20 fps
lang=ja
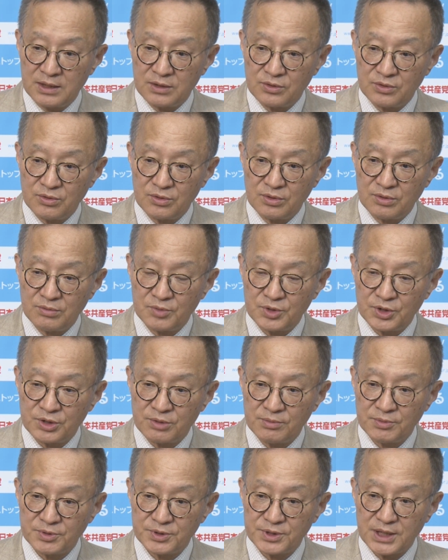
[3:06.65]
この森
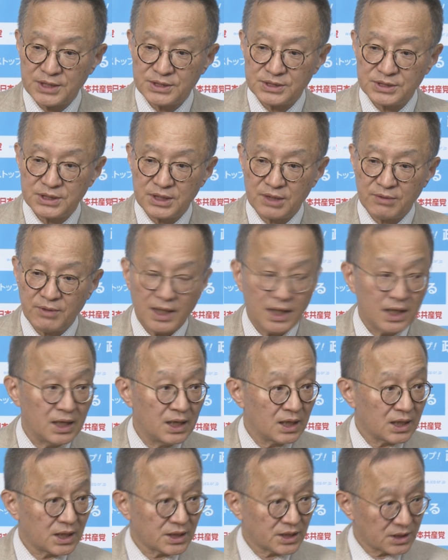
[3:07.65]
友問題については
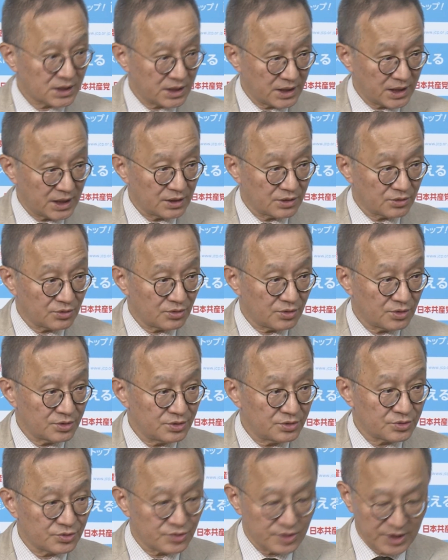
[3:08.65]
語ってないと
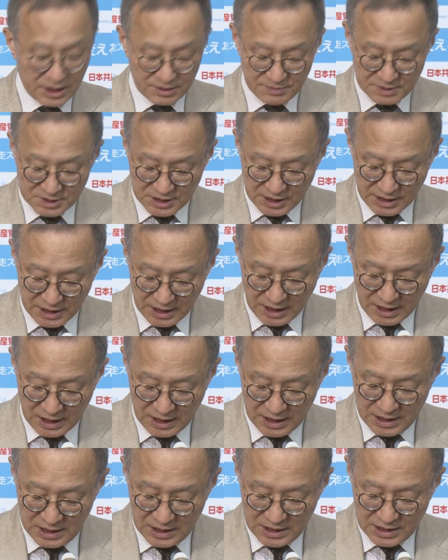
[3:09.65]
いうことでありますから、
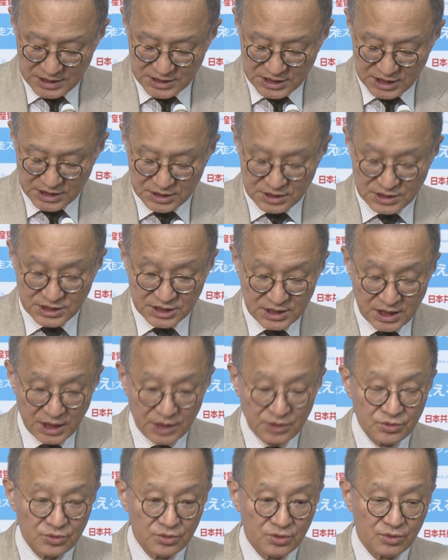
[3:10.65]
しかしっ
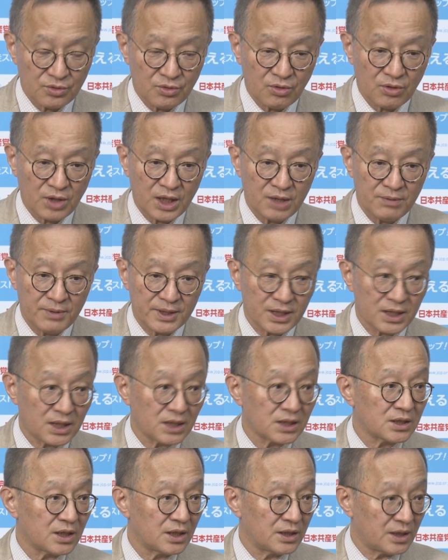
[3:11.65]
かりと国会の場で
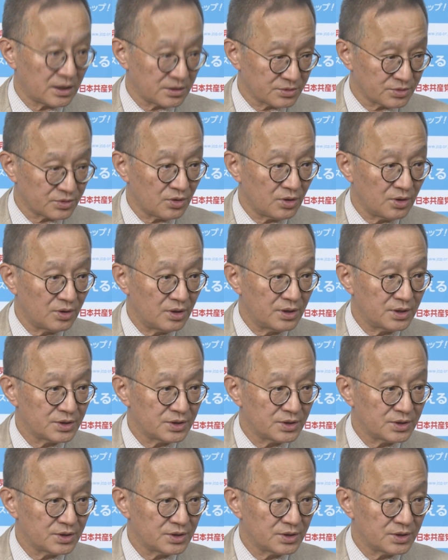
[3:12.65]
語っていただくと。